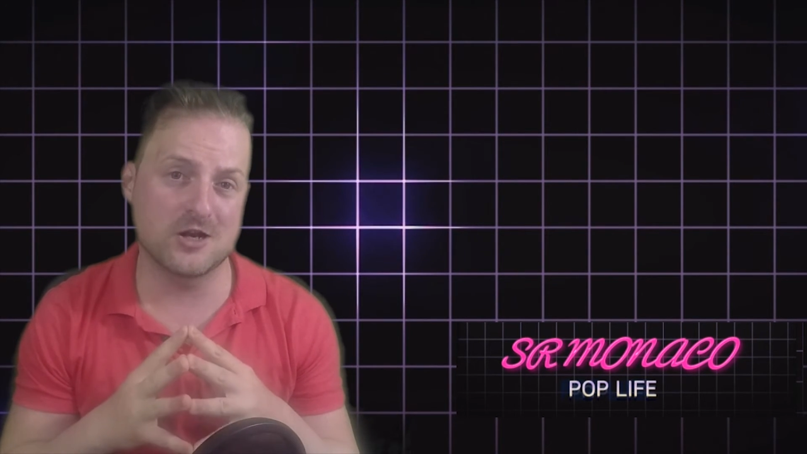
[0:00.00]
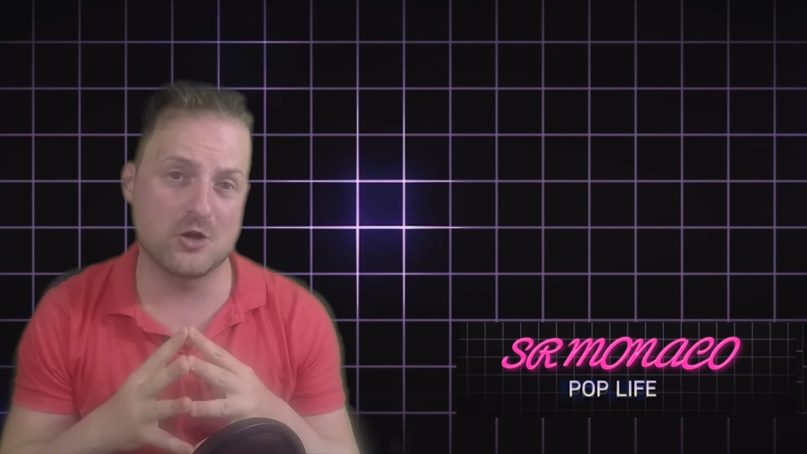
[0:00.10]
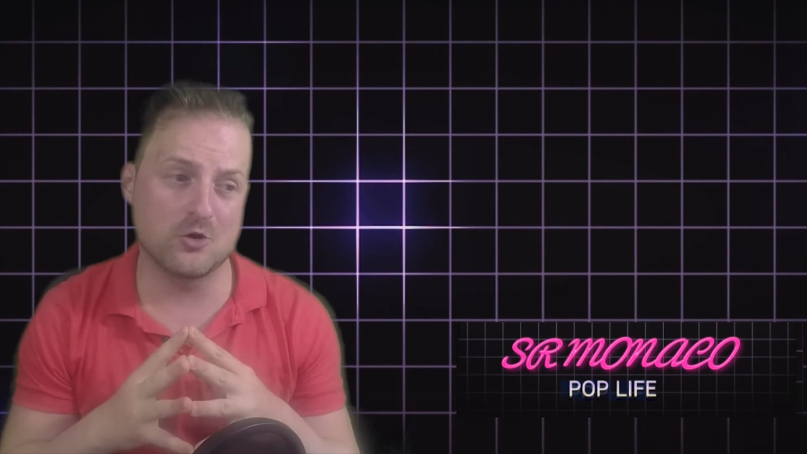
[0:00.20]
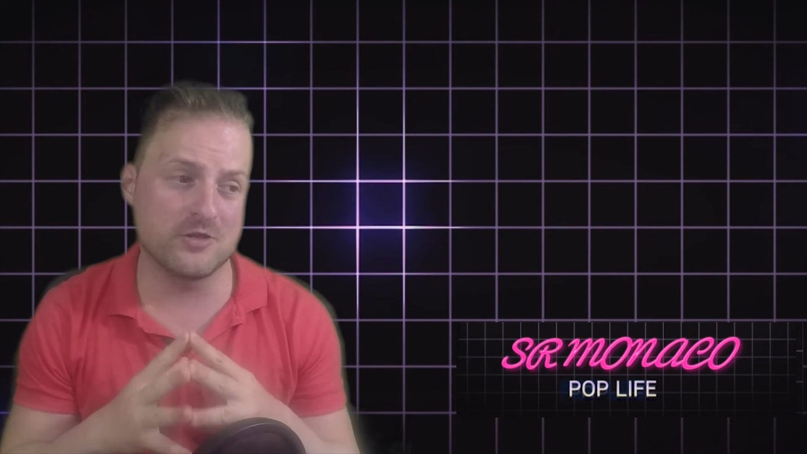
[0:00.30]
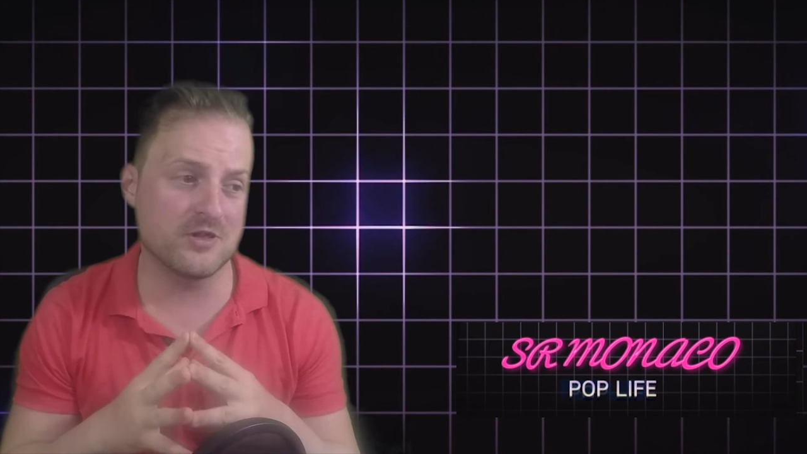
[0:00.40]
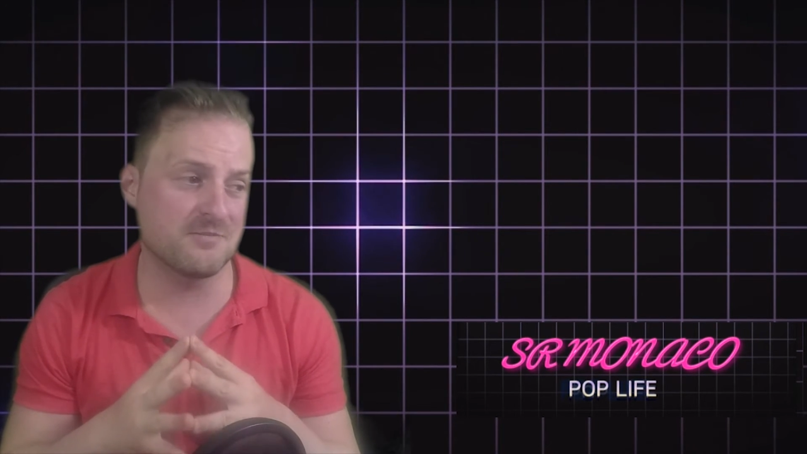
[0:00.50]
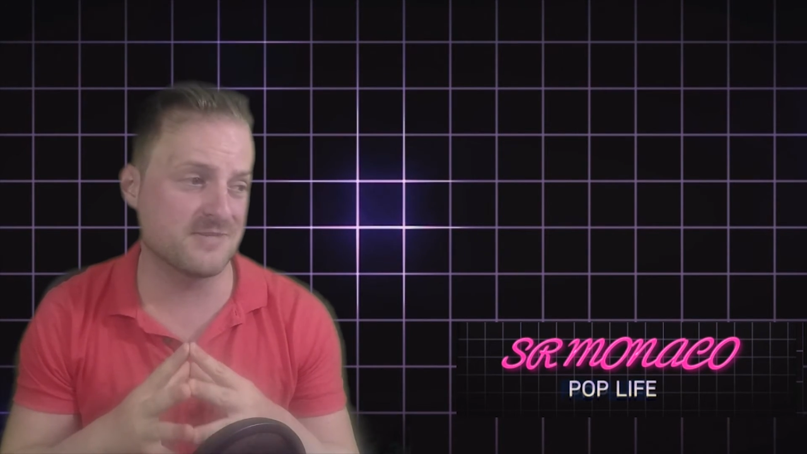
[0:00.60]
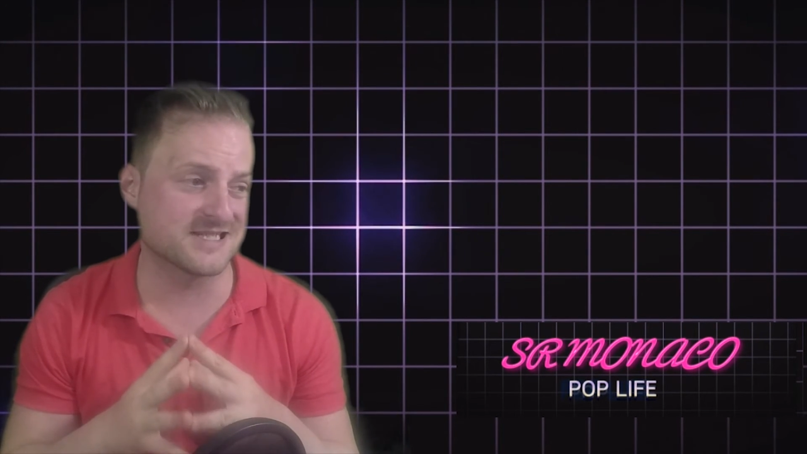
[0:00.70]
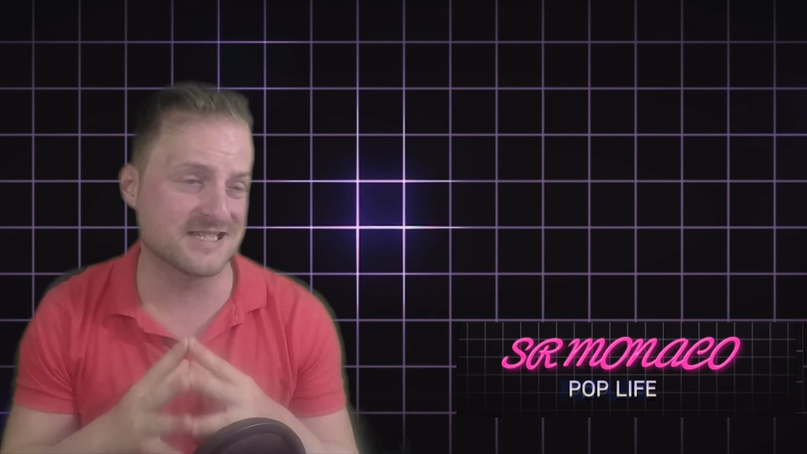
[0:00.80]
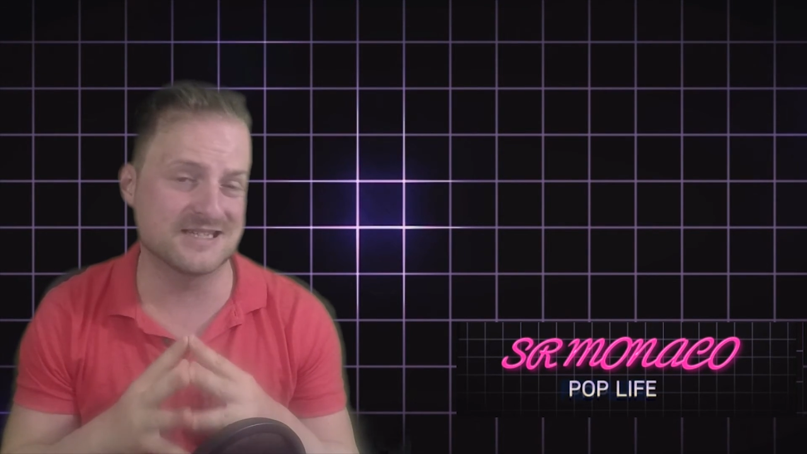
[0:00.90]
lo hice
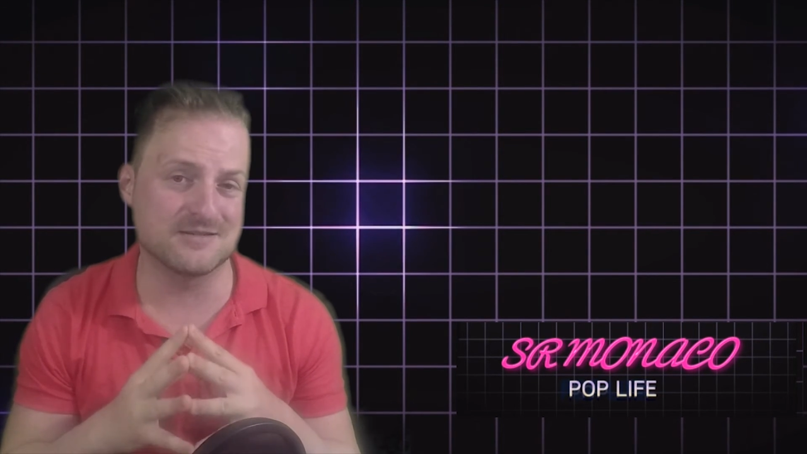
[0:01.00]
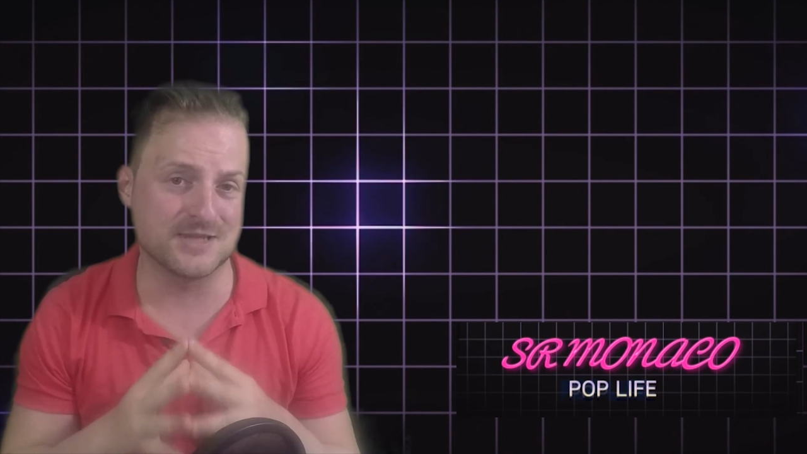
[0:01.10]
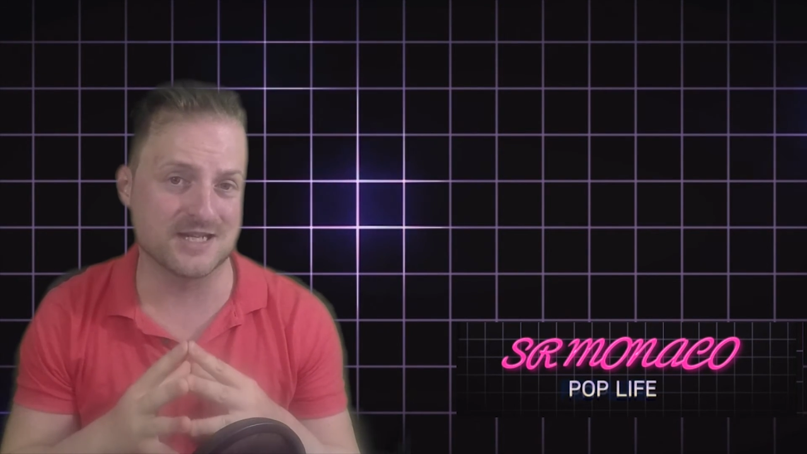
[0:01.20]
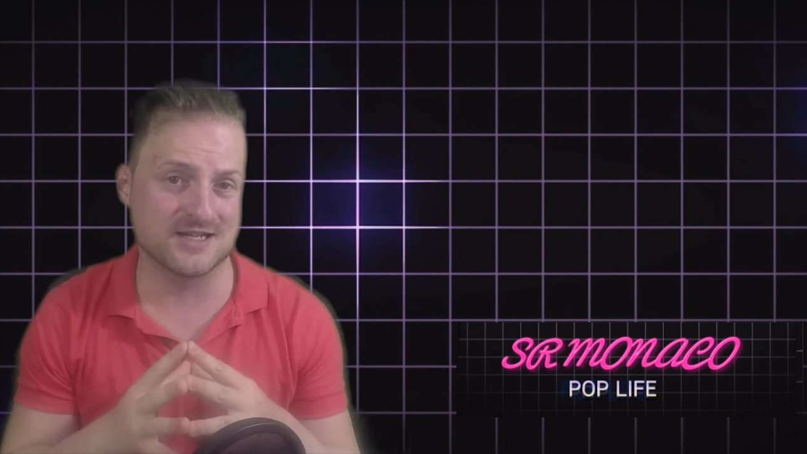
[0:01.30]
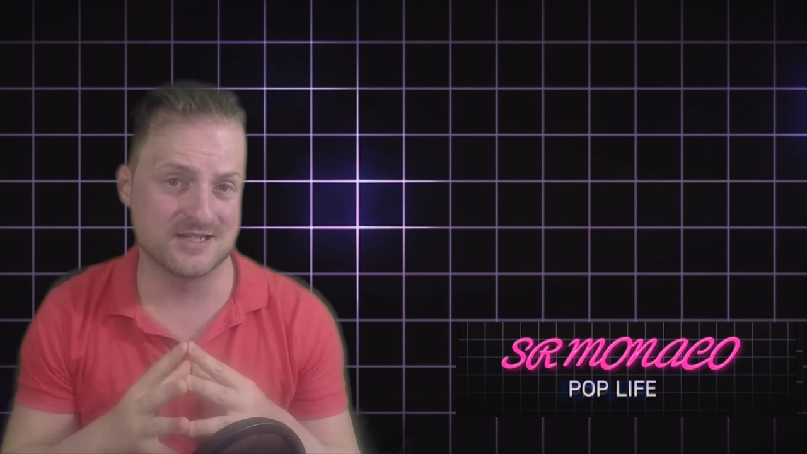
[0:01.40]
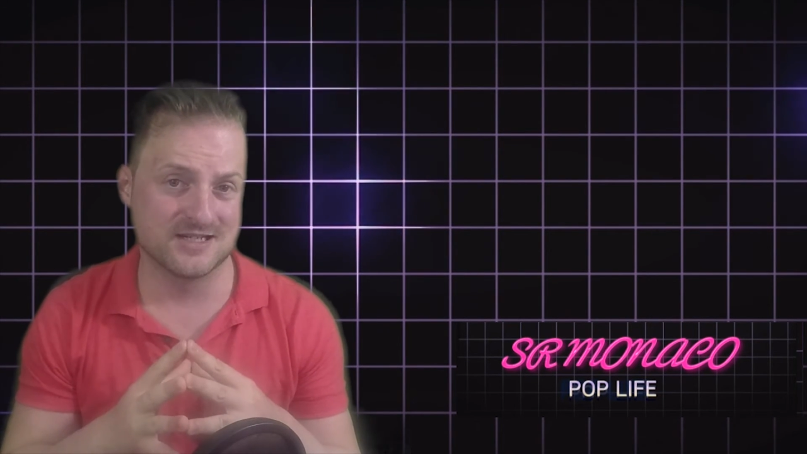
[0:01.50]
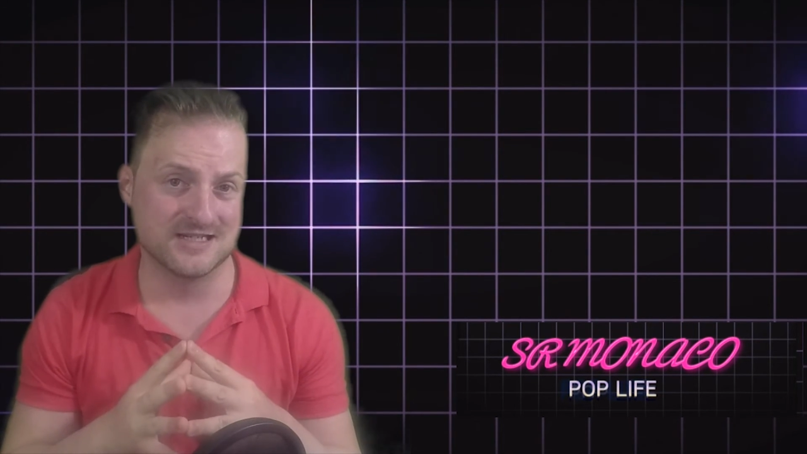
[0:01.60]
bastante bien.